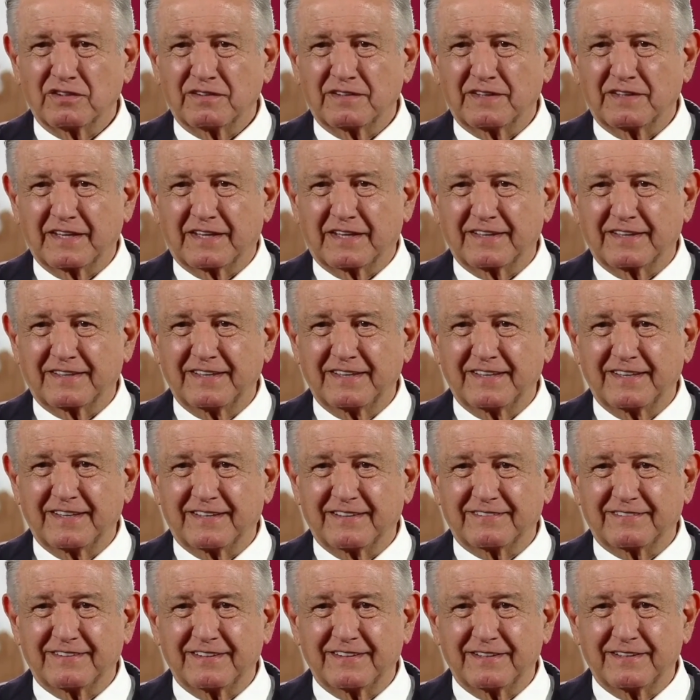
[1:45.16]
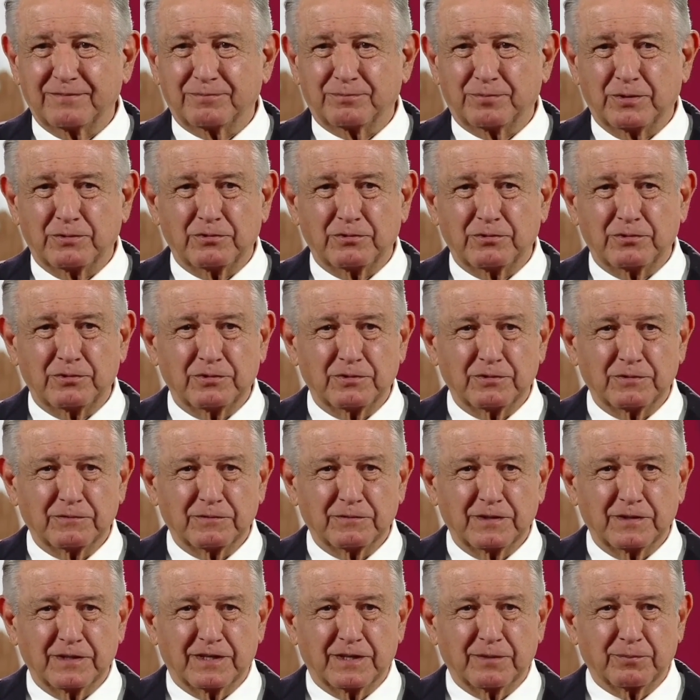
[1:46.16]
de que tiene que ser el pueblo
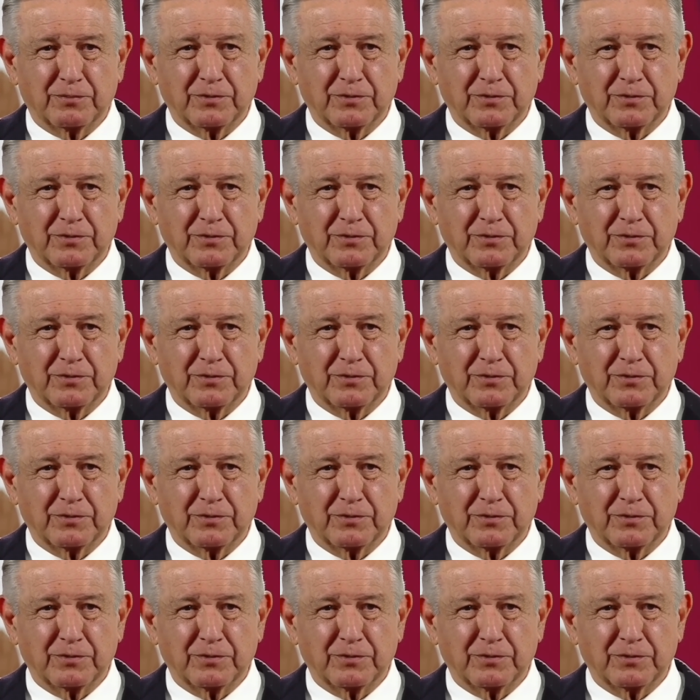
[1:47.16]
y que